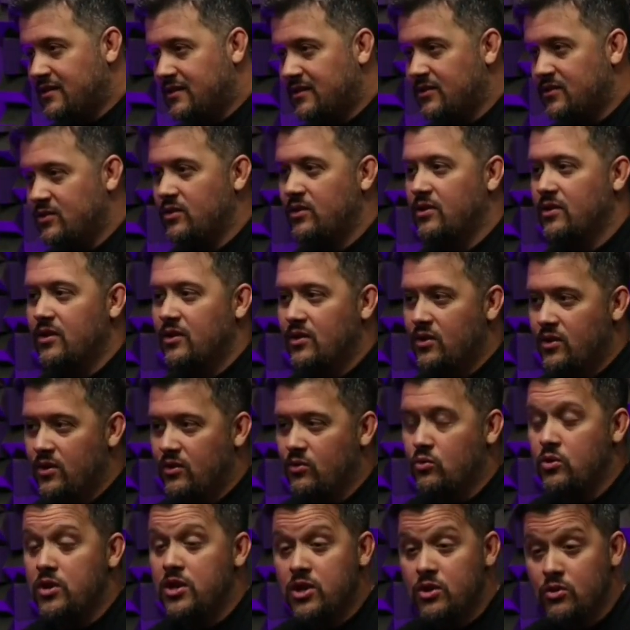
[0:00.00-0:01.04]
Sim. Sei.
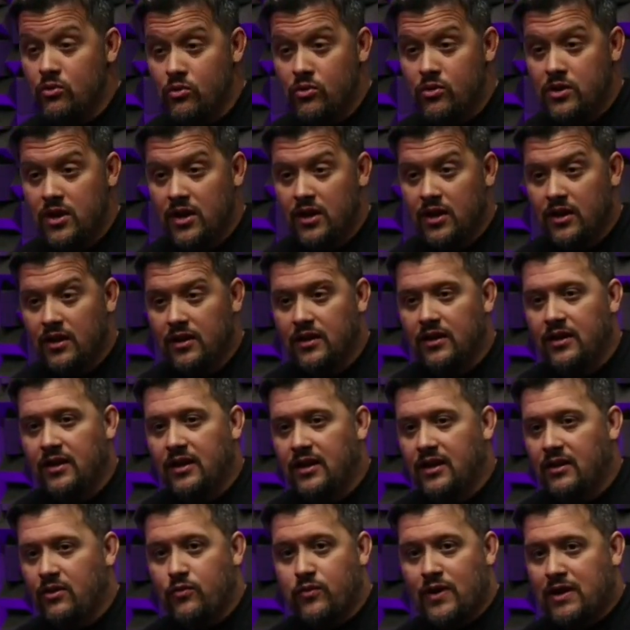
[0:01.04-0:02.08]
O Neo
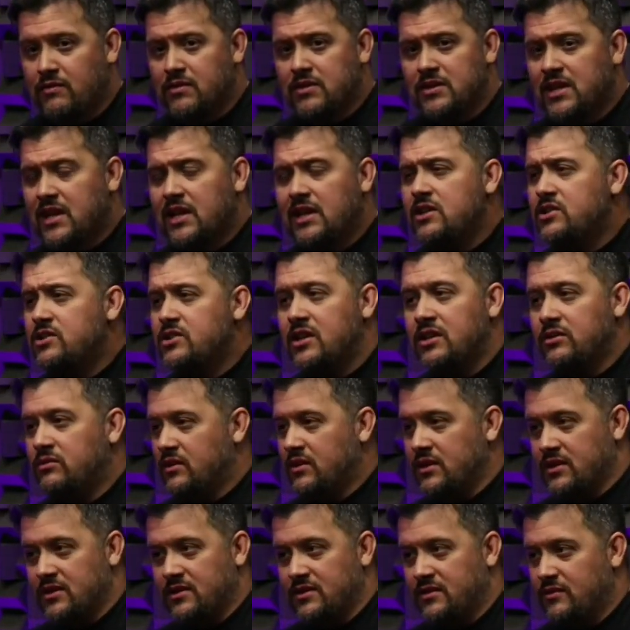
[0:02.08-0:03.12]
Uhum. Eu ficava daquele jeito,
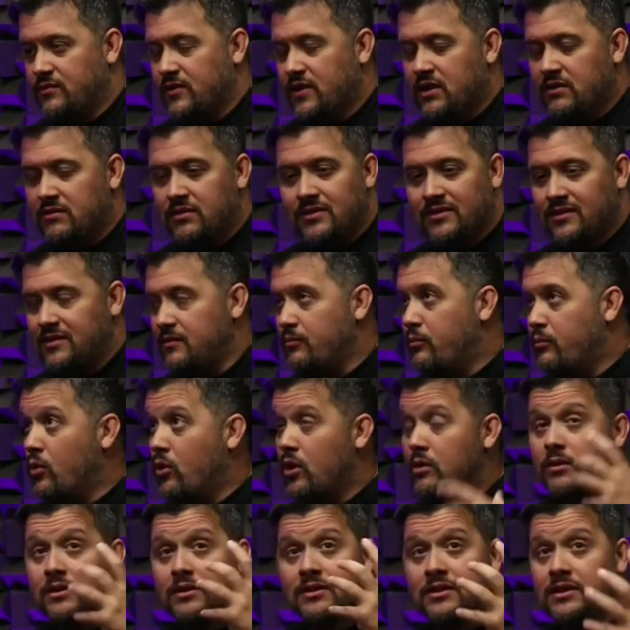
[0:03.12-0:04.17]
cara. ficava assim, Caramba.
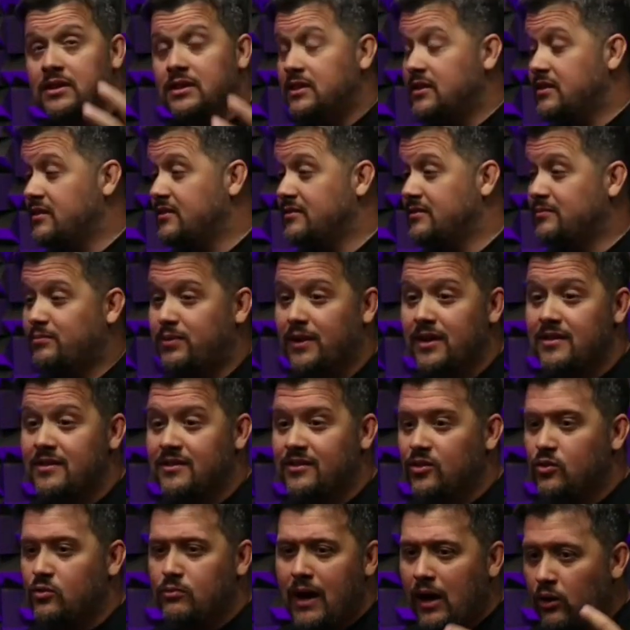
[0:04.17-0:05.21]
assim, porra, que, que...
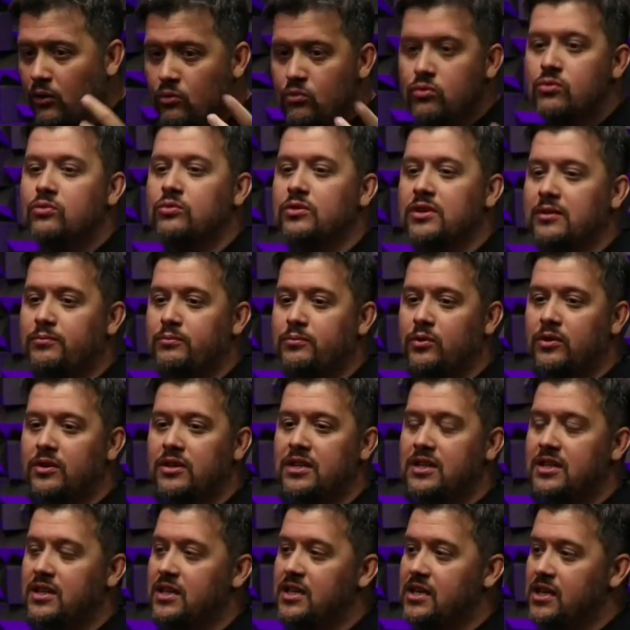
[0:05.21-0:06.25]
parecia um maluco, né? Pô,
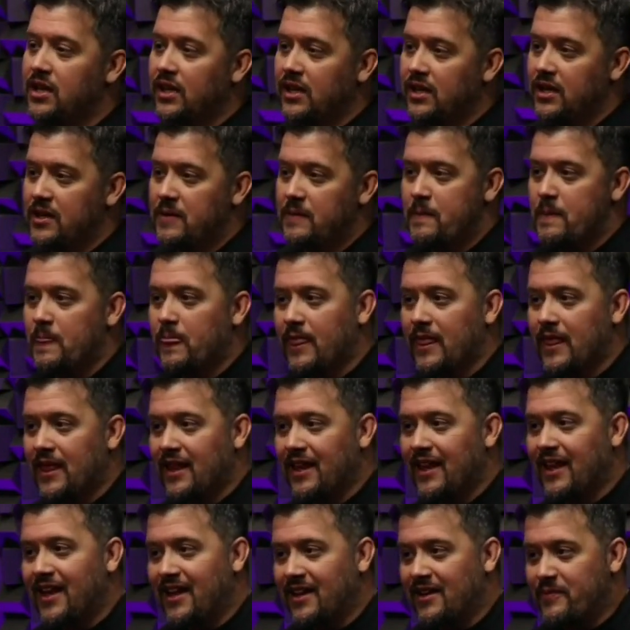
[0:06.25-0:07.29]
vai que você é o escolhido aí, é que
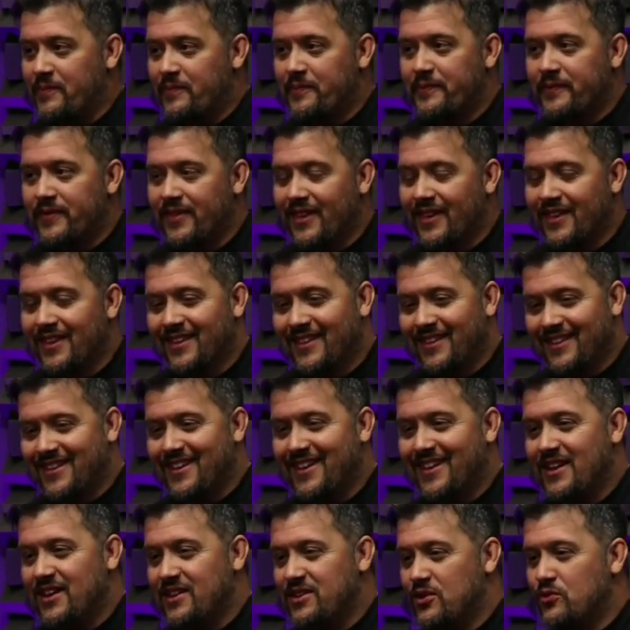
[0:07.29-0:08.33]
eu é.
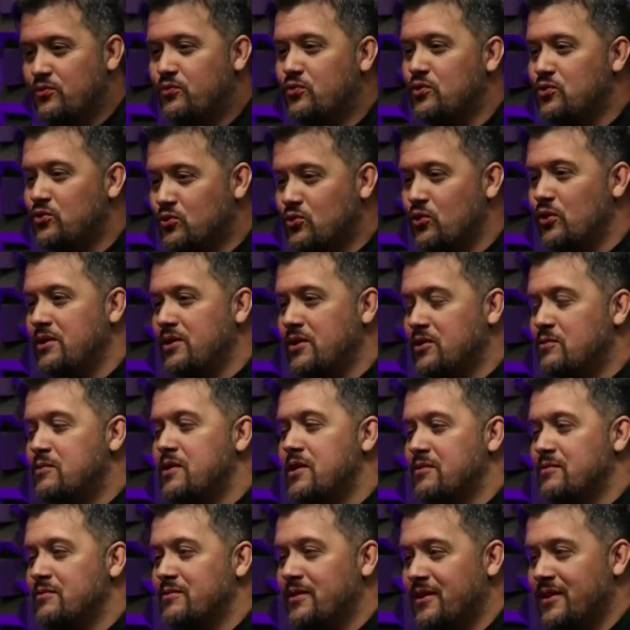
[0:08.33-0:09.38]
é, e eu Sim. fui escolhido
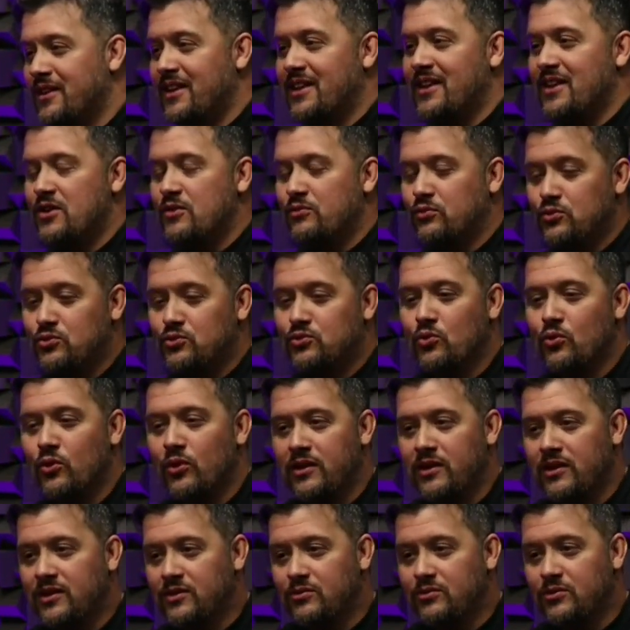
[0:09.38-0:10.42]
mesmo. Fui
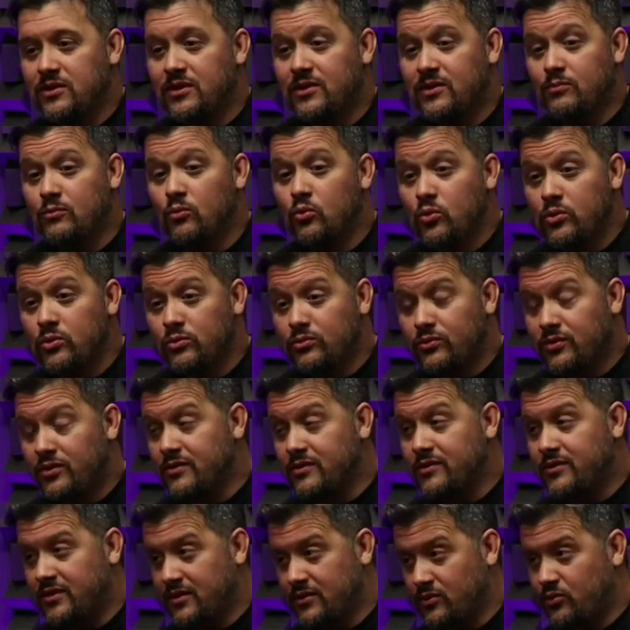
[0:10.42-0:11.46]
escolhido e muitos
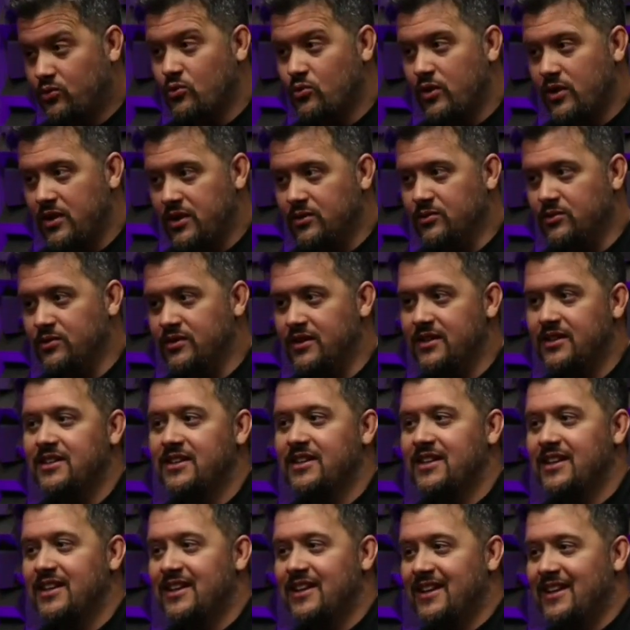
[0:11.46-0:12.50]
estão sendo escolhidos, né?
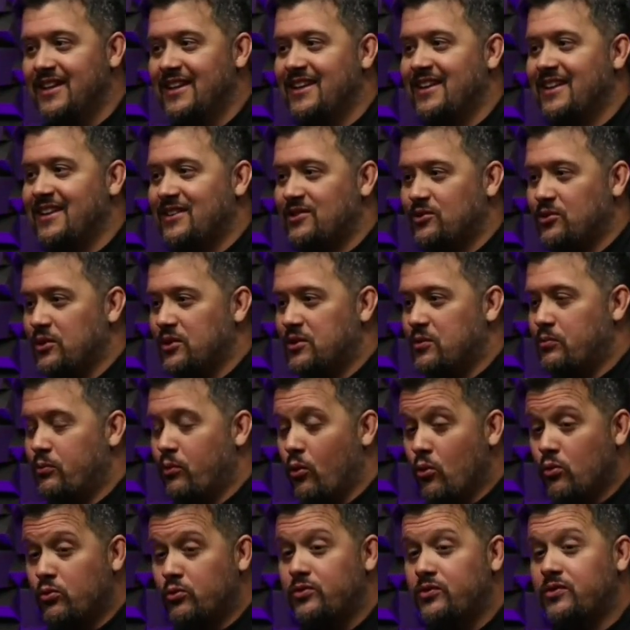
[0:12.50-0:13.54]
Só que
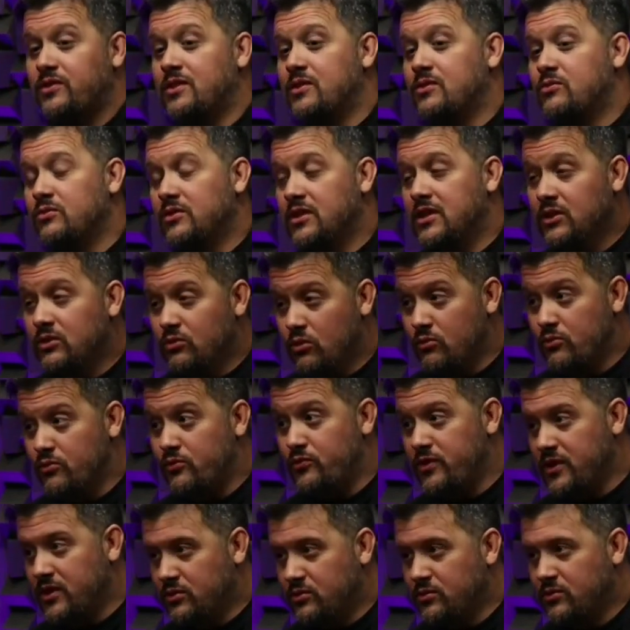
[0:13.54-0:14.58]
poucos estão dando
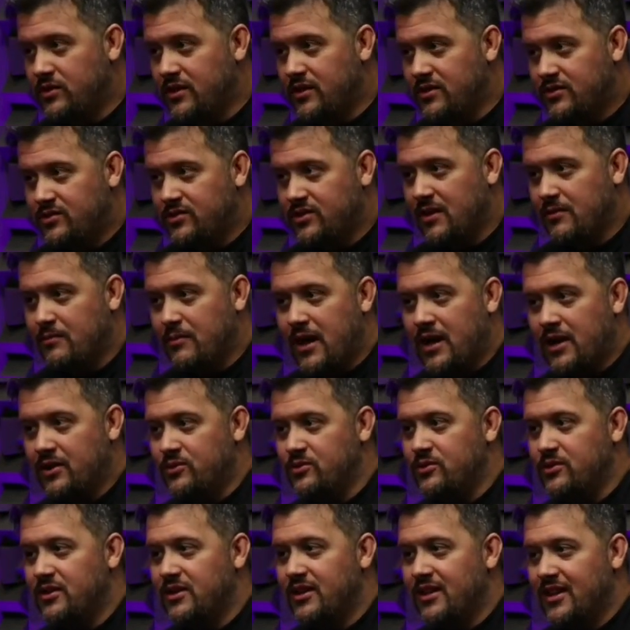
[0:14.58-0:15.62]
ouvidos a esse
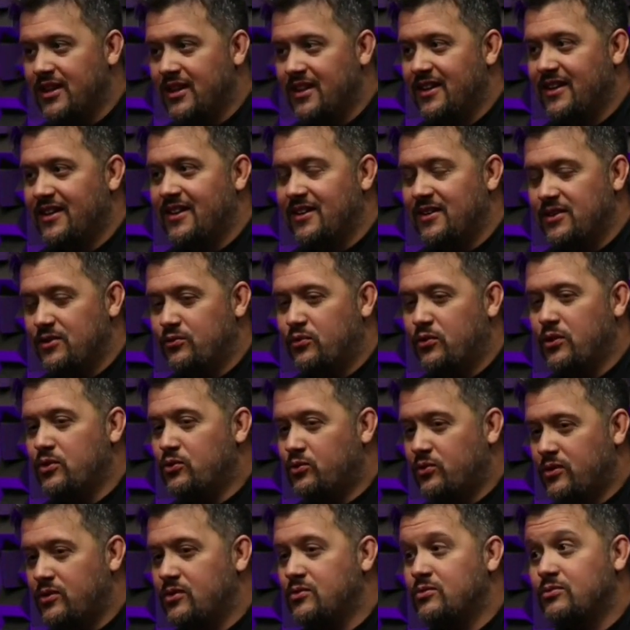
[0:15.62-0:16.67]
chamado. E foi
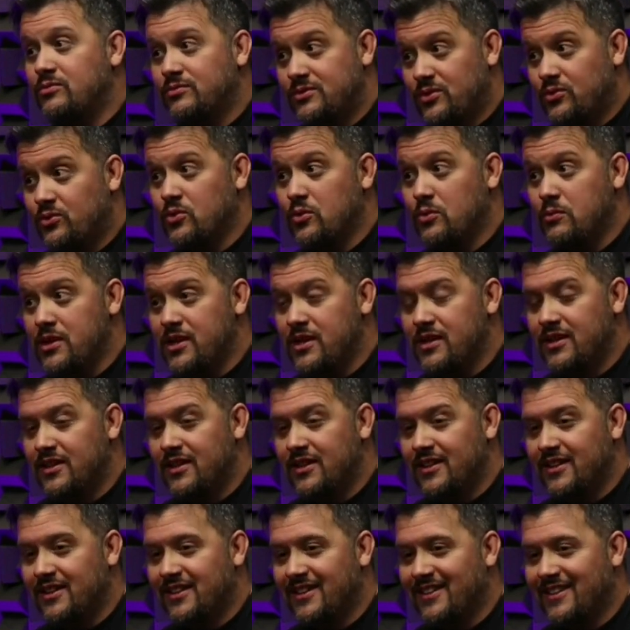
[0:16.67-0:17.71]
isso que eu descobri.
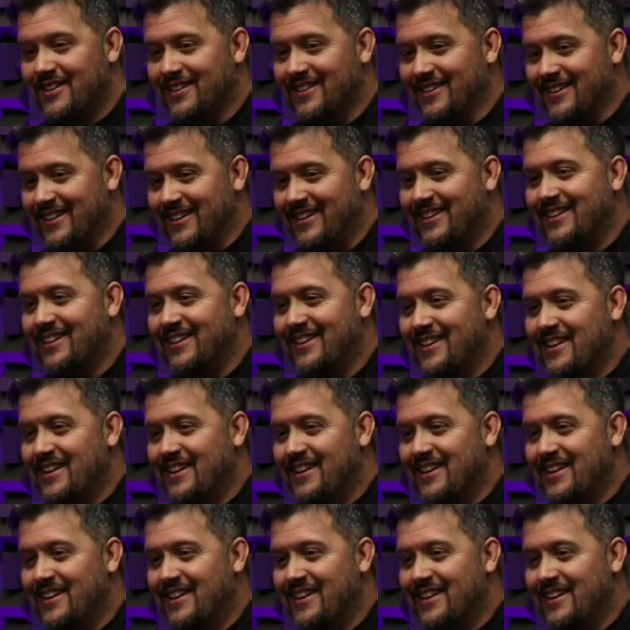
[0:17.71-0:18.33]
Né?